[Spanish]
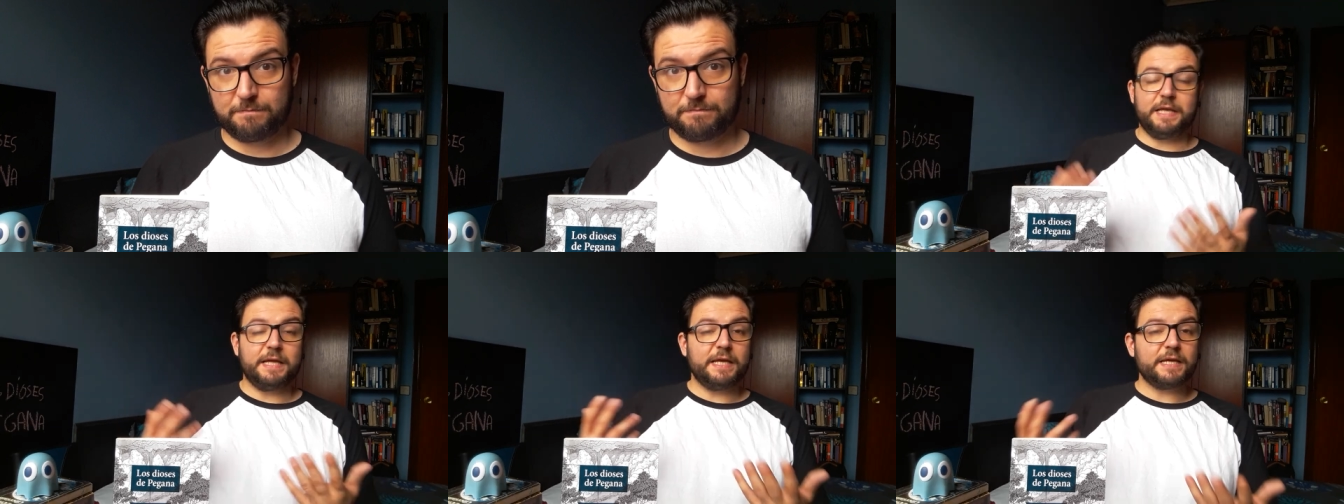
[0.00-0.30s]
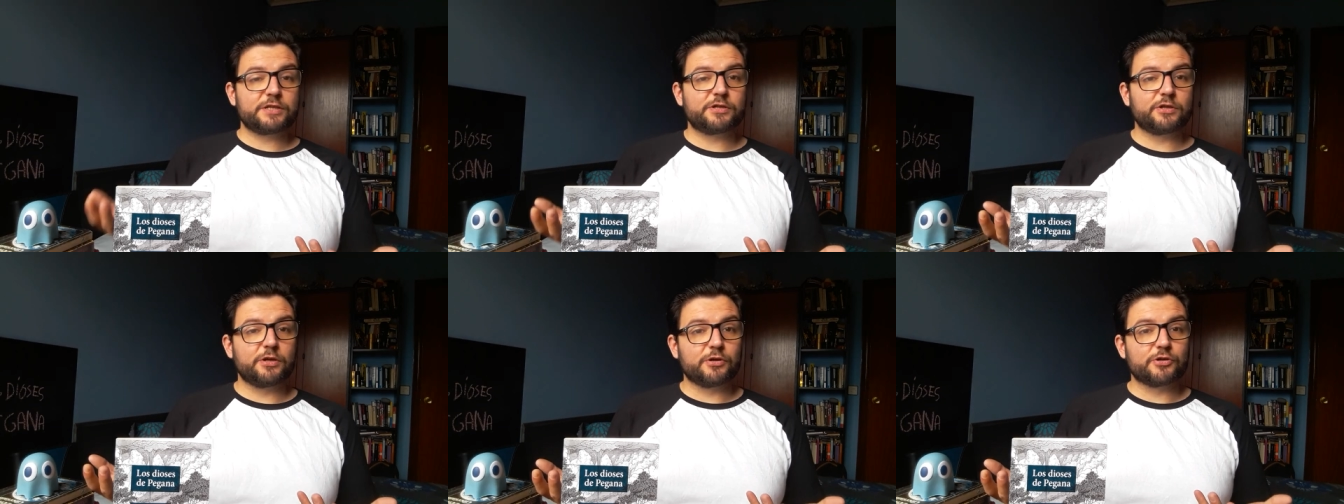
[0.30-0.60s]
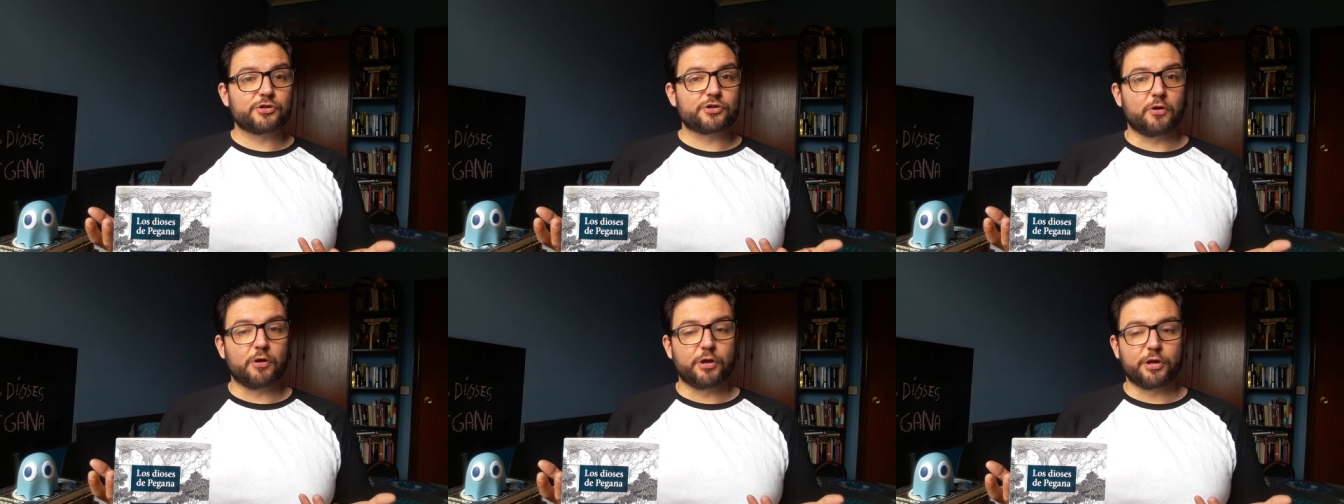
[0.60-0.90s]
Y esto
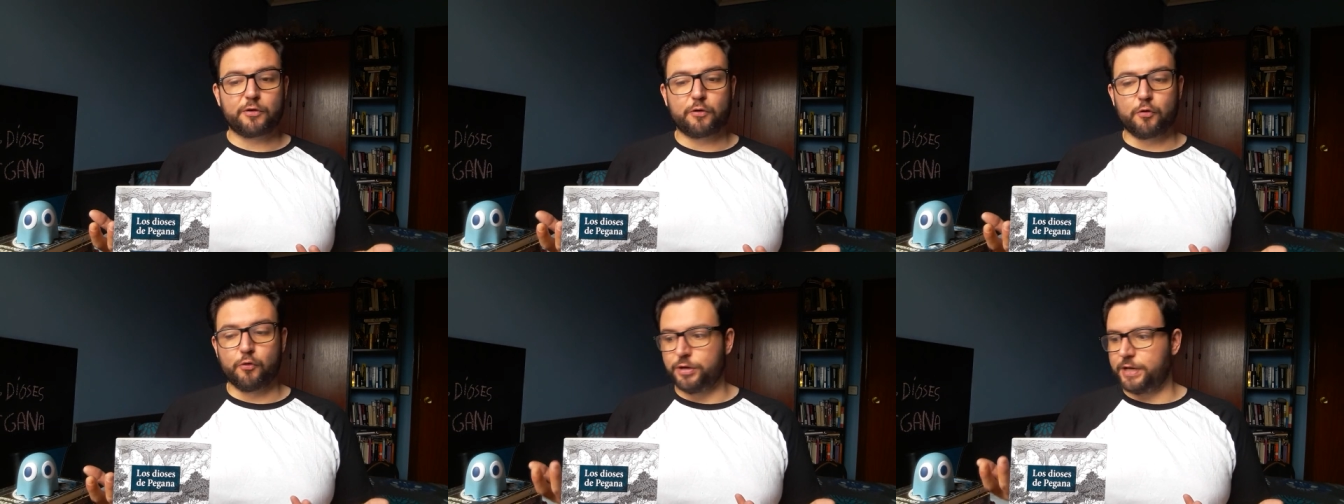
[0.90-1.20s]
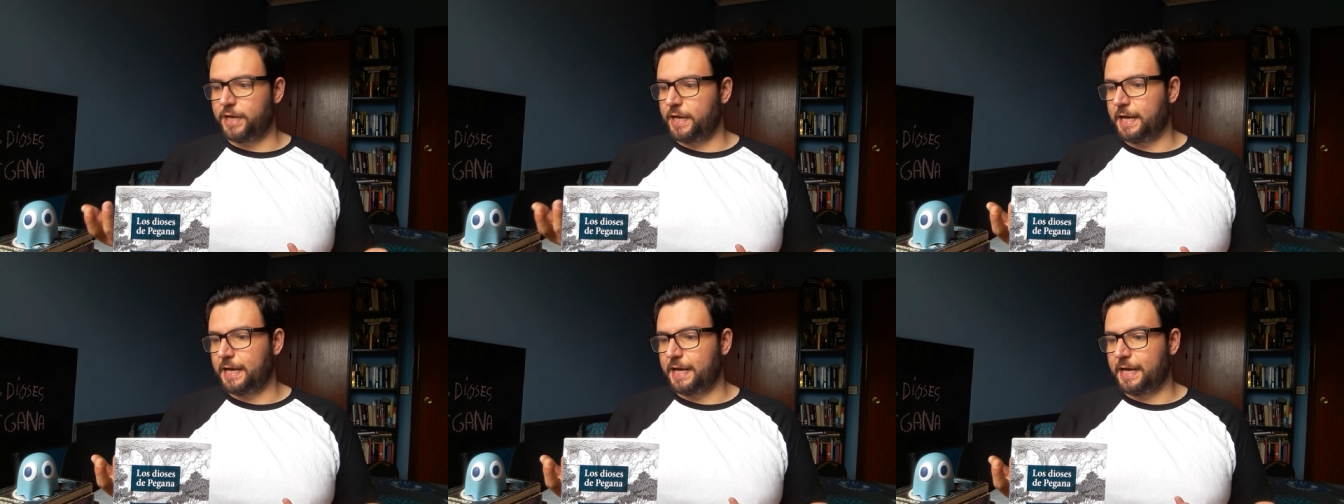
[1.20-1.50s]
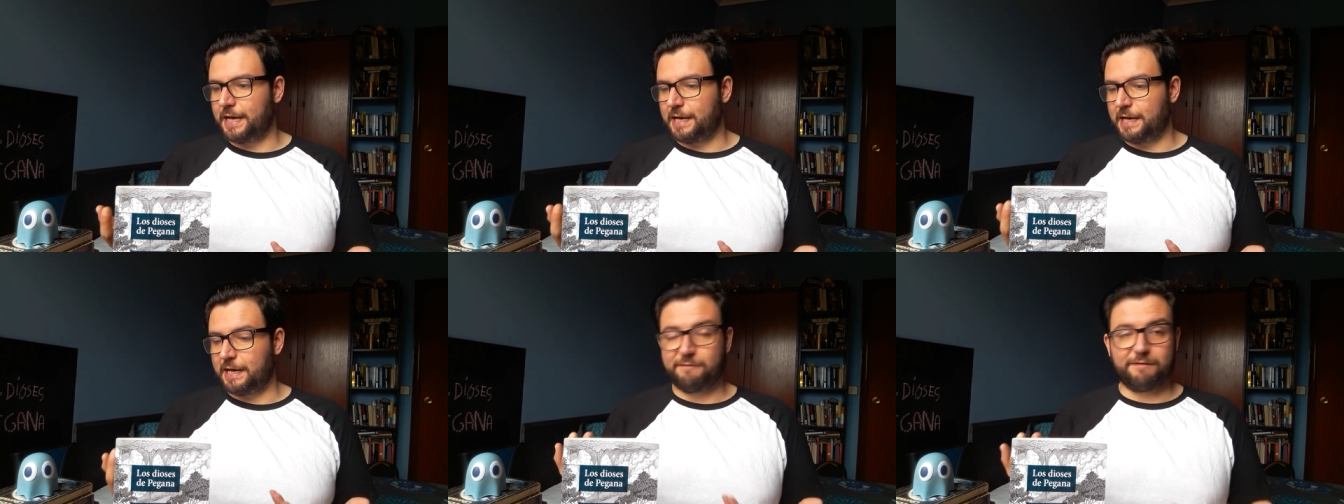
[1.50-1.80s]
no solo incluye
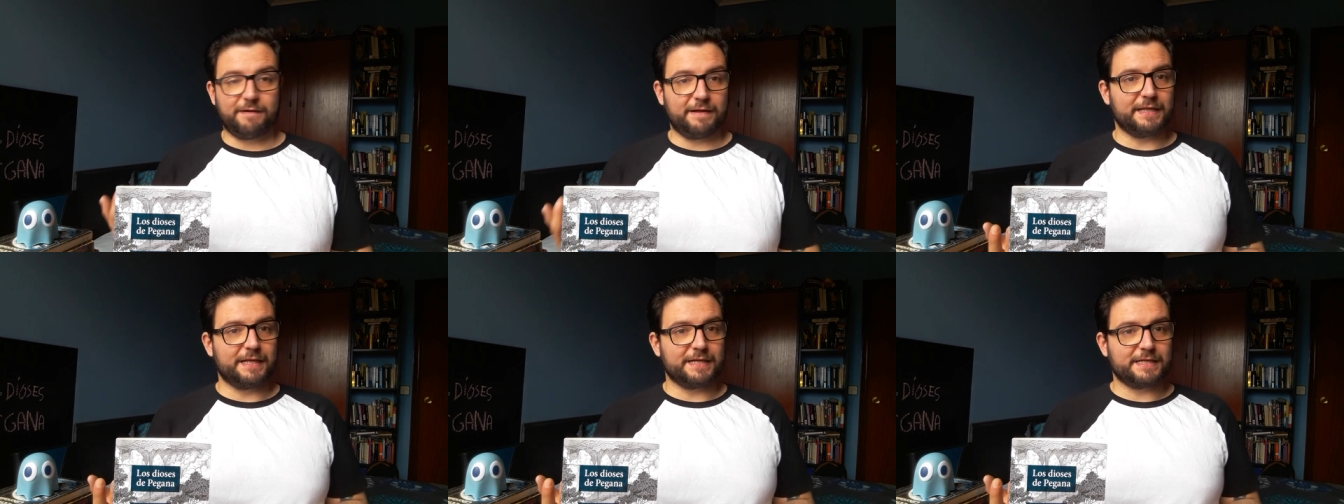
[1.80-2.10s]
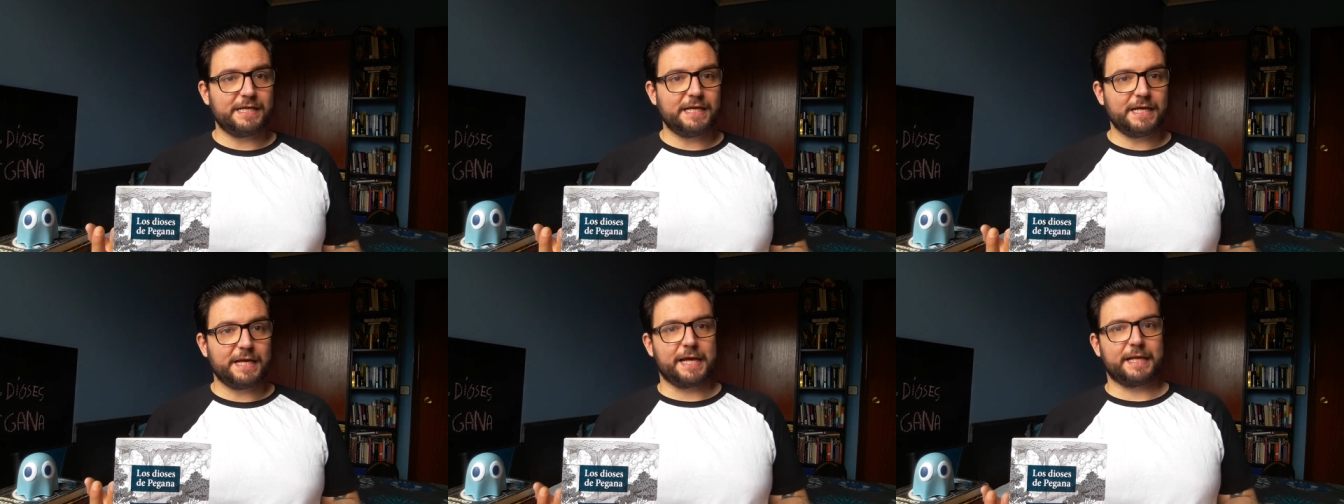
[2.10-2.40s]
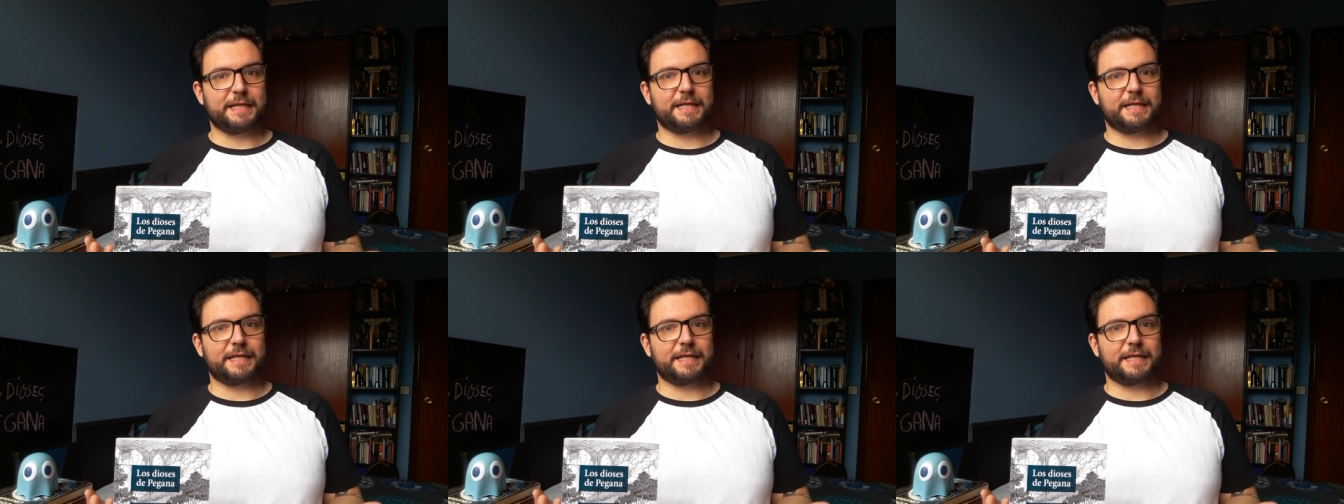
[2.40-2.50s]
a la fantasía,